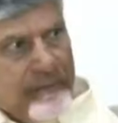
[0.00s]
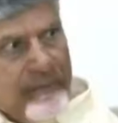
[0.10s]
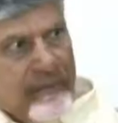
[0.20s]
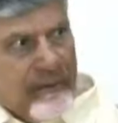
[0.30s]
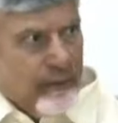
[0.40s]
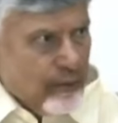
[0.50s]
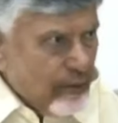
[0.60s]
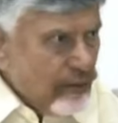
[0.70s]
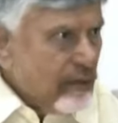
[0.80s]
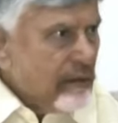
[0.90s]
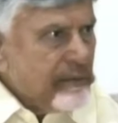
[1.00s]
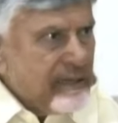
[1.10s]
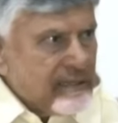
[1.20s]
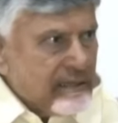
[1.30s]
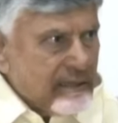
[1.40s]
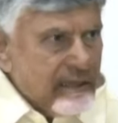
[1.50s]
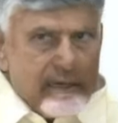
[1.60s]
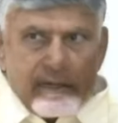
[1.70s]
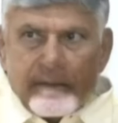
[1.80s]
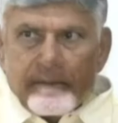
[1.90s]
వెళ్లారు ఆంధ్రప్రదేశ్
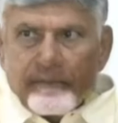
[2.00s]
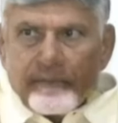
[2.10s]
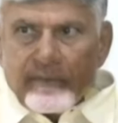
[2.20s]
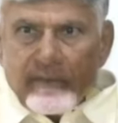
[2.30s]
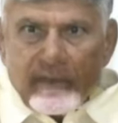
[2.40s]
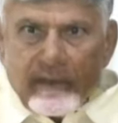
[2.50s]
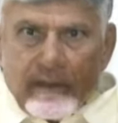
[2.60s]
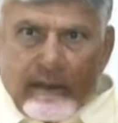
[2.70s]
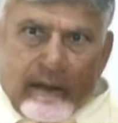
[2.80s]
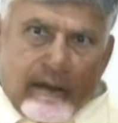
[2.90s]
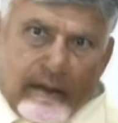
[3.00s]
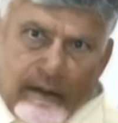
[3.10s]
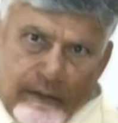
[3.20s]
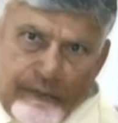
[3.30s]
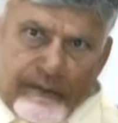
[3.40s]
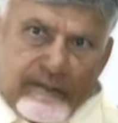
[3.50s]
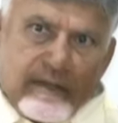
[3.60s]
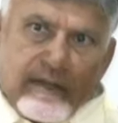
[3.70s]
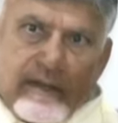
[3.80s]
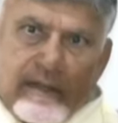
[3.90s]
ఆర్టీసీ అధికారులు అక్కడ అధ్యయనం
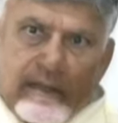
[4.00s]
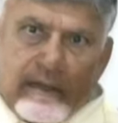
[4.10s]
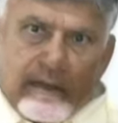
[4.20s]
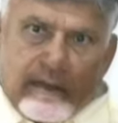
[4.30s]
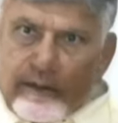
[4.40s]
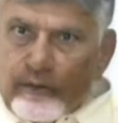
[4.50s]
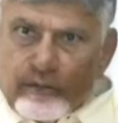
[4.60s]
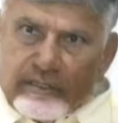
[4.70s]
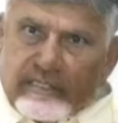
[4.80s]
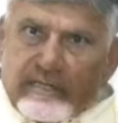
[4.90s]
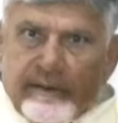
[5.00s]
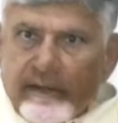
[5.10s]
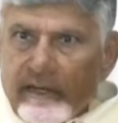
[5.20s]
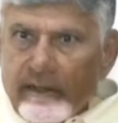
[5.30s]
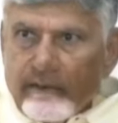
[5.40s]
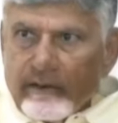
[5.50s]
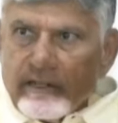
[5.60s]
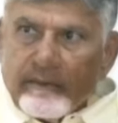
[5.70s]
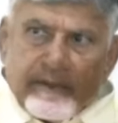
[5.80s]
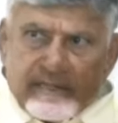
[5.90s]
చేశారు సోమవారం ఆర్టీసీ అలాగే రవాణా
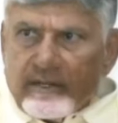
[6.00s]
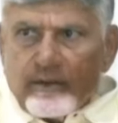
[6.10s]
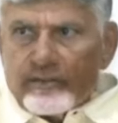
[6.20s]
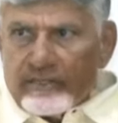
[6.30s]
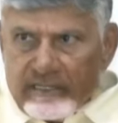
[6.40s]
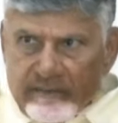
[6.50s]
శాఖ అధికారులతో